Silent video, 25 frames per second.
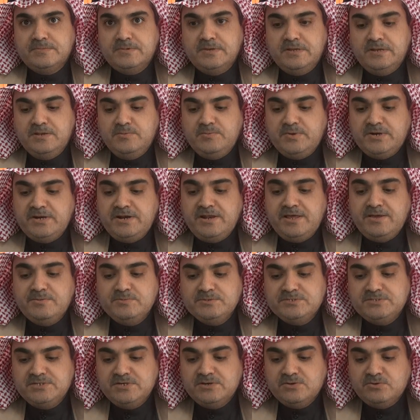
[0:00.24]

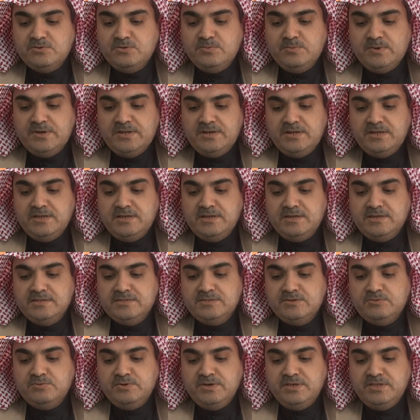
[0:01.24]
البرنامج يقوم على
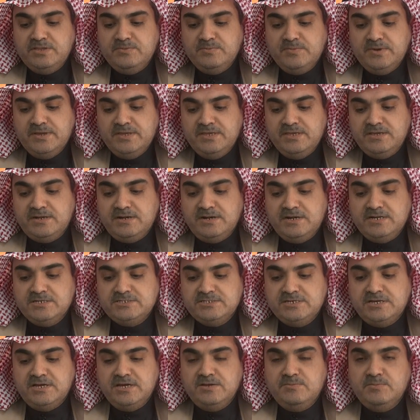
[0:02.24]
توحيد معايير
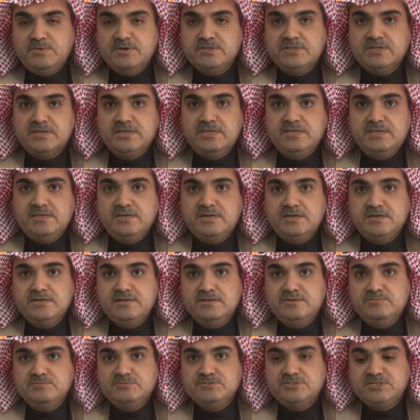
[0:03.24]
الأشعة المقطعية
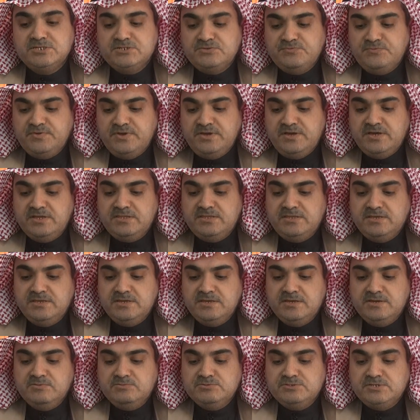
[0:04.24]
لمستشفيات
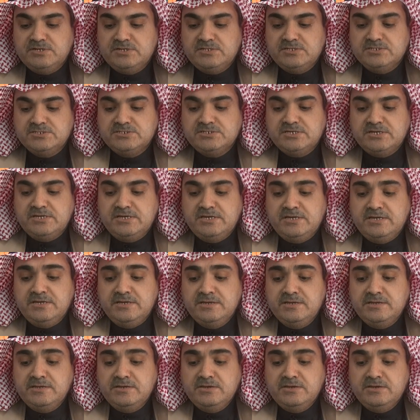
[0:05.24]
وزارة الصحة